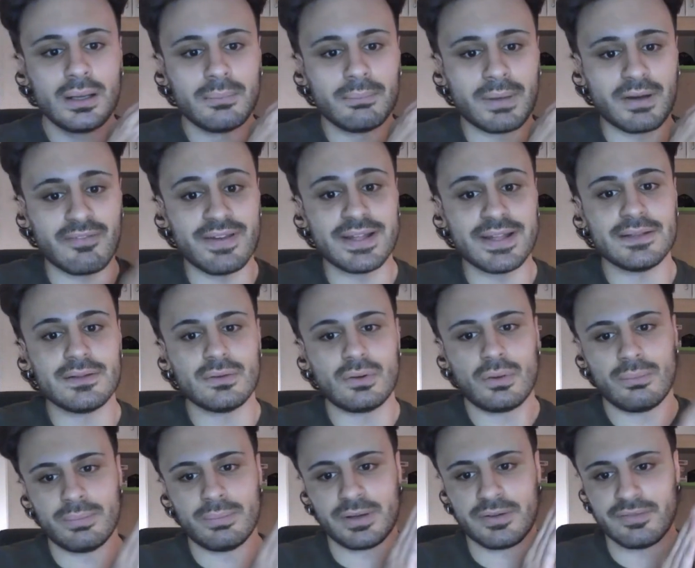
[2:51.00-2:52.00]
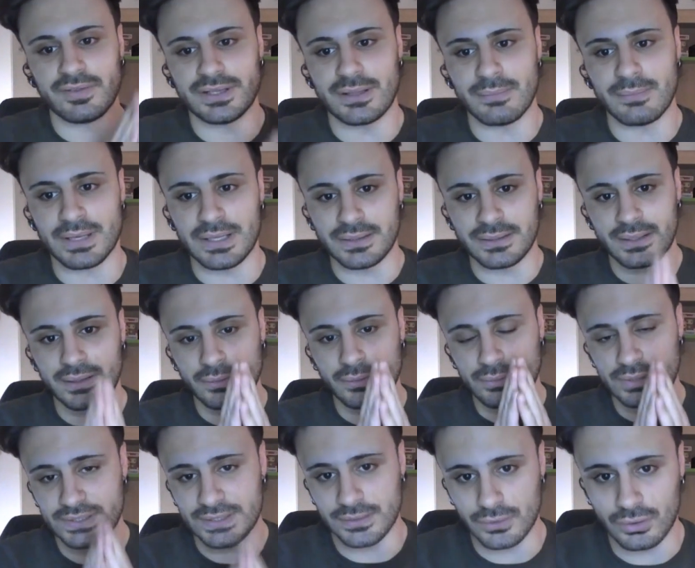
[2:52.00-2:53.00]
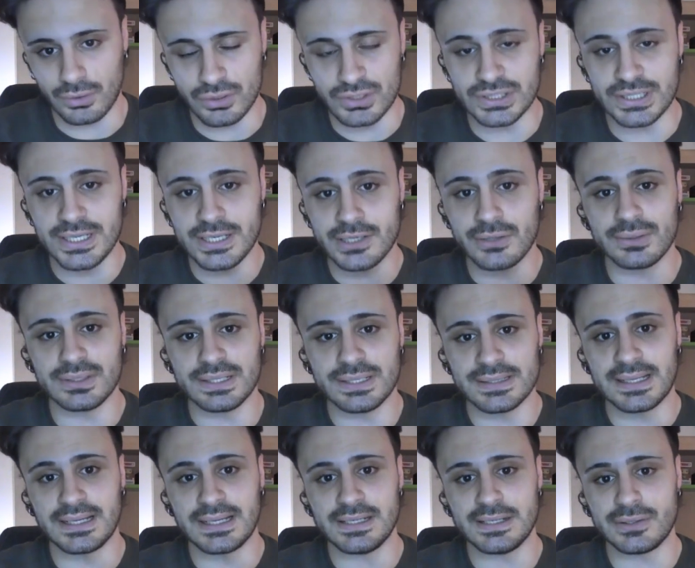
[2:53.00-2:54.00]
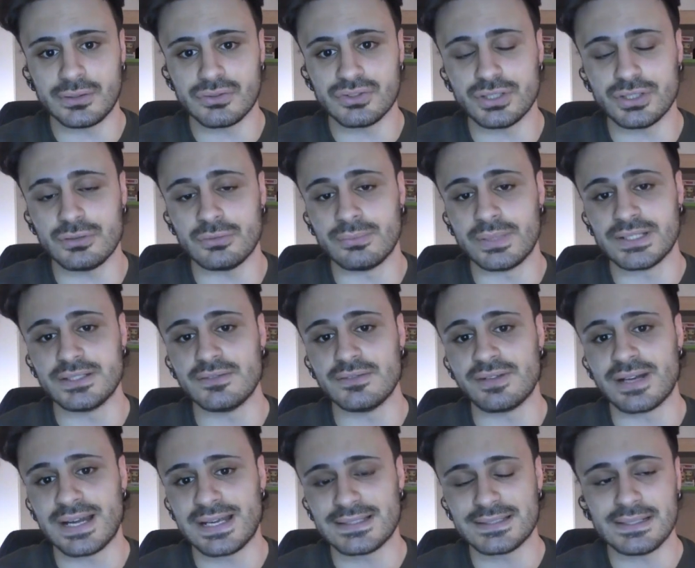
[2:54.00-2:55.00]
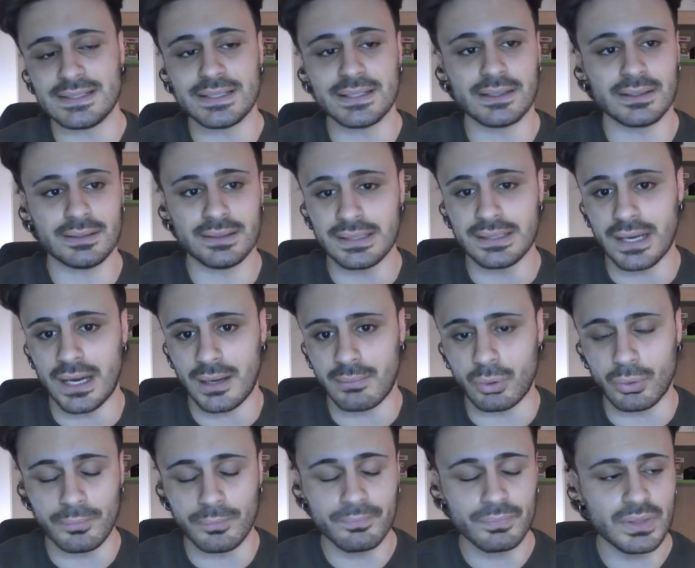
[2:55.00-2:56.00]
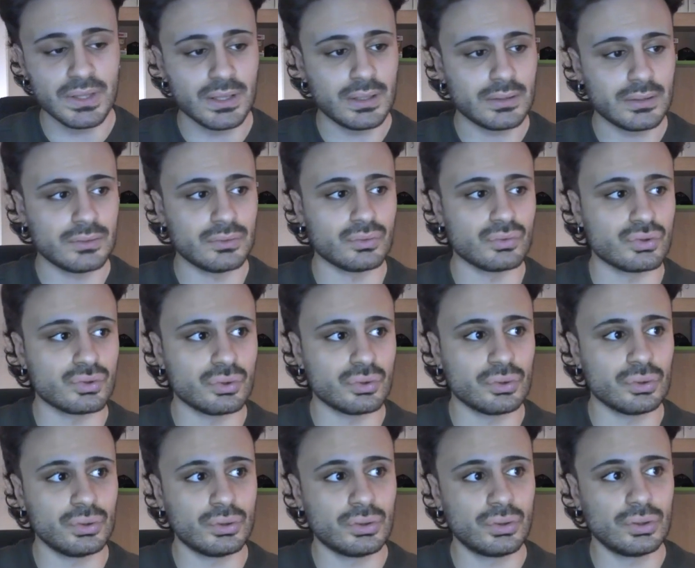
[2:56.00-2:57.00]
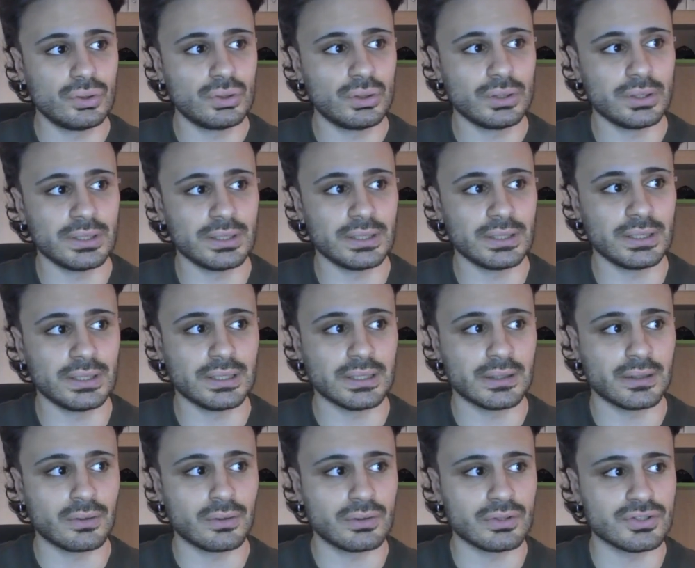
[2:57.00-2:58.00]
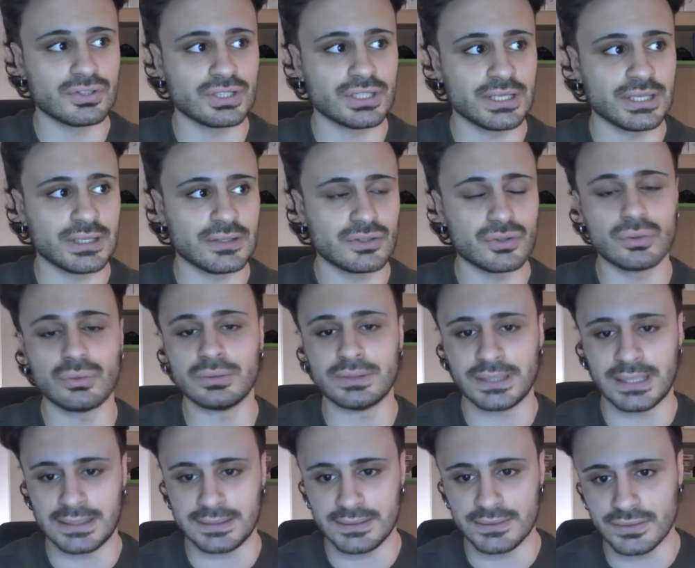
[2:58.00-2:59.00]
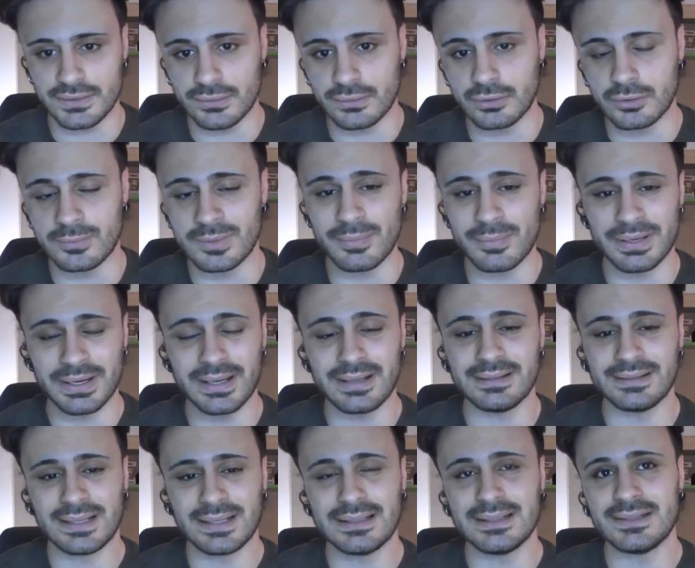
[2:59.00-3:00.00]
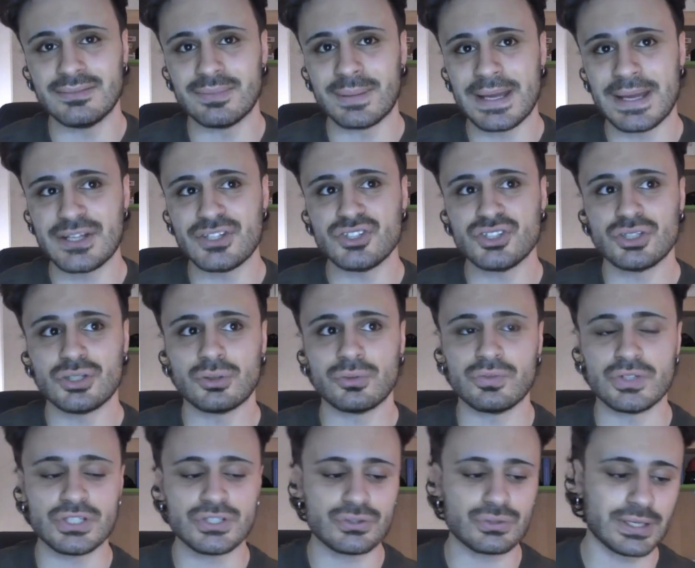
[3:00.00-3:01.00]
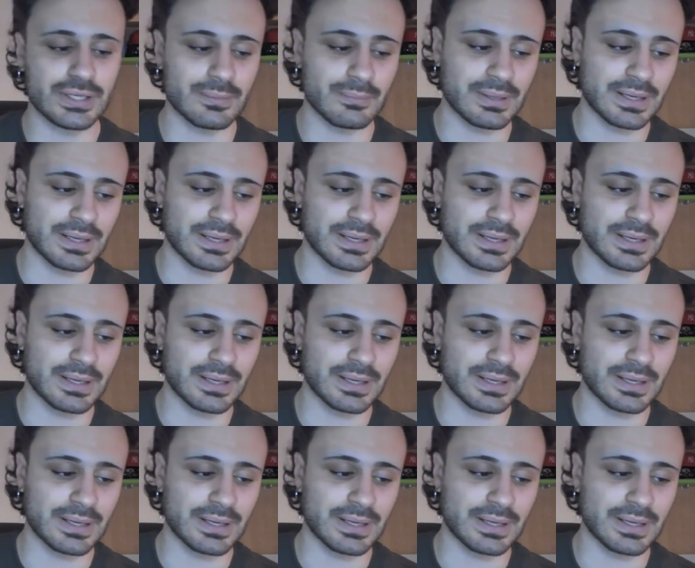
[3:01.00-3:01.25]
ma vendono perfettamente queste cose. Io i dettagli così in un match di wrestling li amo. Non sono eh, cose scontate, secondo me, perché in tanti match ho visto che